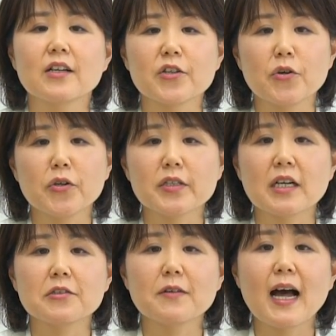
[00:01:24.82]
教育
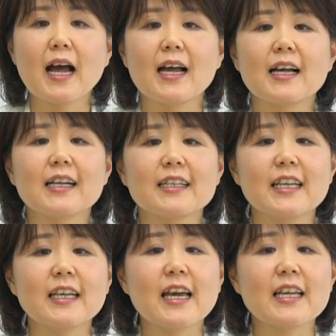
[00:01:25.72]
学は
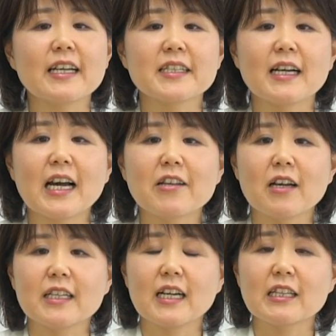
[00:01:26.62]
人間や社会
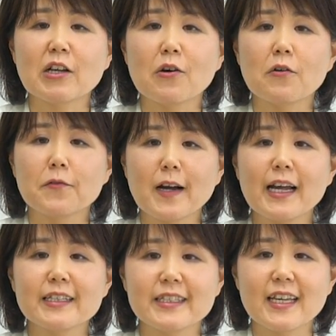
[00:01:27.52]
のあり方を
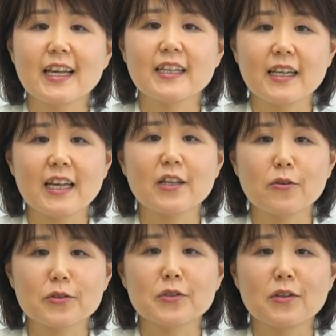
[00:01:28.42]
深い次元で
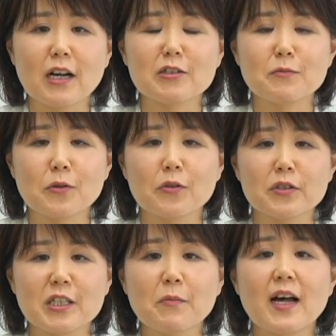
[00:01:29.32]
検討する学問と
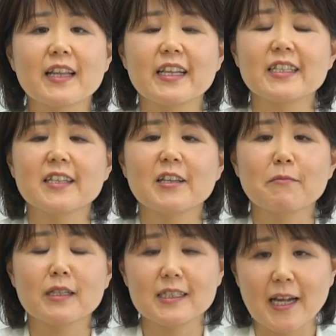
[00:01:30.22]
しても発展してき
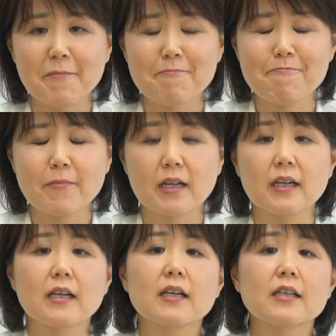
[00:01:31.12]
ました
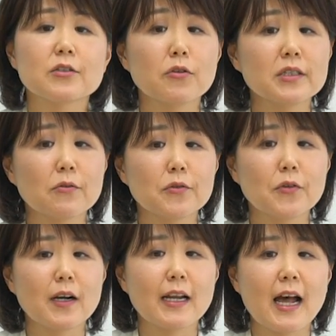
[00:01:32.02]
そうしたこ
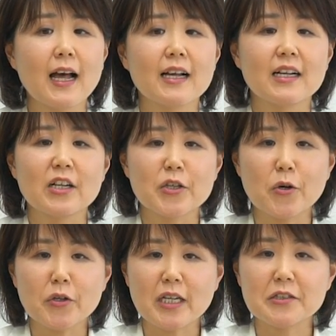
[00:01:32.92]
とから
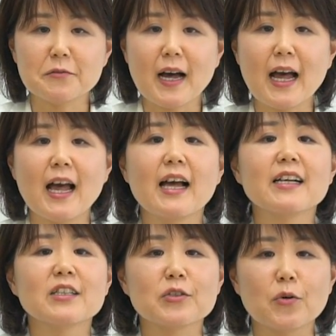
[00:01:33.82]
教育学は
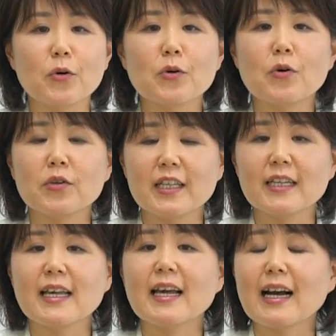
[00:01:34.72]
総合
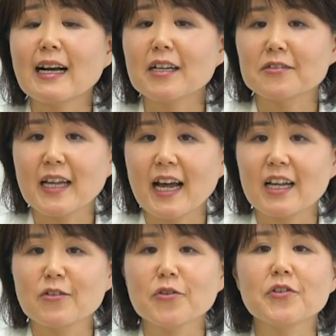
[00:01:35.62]
人間科学だ
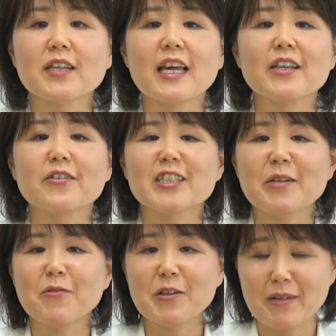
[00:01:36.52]
という研究
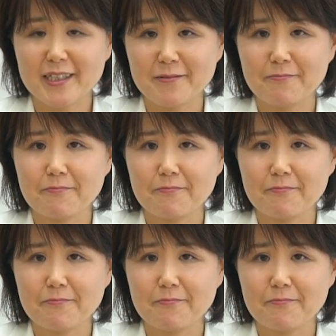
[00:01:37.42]
者もいます